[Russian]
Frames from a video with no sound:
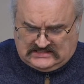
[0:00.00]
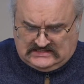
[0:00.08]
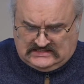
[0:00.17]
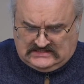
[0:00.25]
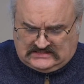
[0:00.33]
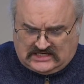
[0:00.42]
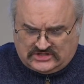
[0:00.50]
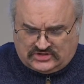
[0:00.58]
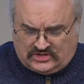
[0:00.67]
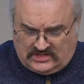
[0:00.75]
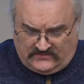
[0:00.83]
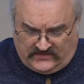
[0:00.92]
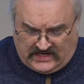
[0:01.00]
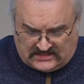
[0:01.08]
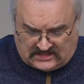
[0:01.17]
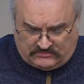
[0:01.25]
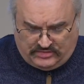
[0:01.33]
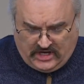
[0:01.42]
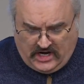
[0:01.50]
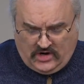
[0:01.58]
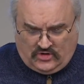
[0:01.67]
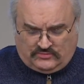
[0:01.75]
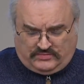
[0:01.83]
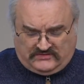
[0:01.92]
э, так что и в этот
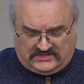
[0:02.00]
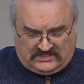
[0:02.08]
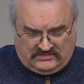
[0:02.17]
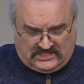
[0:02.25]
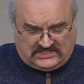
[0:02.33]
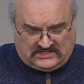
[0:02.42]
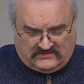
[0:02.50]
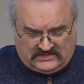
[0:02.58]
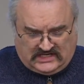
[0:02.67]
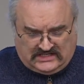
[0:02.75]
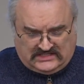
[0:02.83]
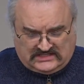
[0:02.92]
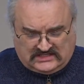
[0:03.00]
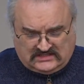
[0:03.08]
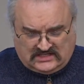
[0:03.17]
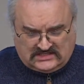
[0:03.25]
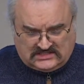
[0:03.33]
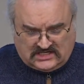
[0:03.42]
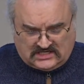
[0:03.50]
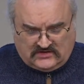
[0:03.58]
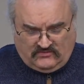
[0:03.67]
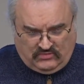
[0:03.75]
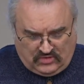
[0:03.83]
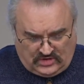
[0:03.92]
период повсеместного натиска на
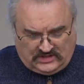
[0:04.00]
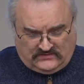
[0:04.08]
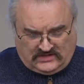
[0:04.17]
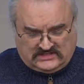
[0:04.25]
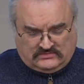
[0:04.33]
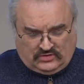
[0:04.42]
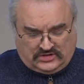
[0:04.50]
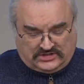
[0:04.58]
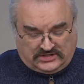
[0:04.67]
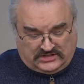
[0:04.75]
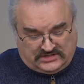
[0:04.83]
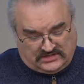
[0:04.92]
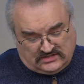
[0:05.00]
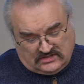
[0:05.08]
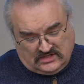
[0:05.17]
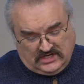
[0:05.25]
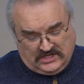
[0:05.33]
церковь будет возможность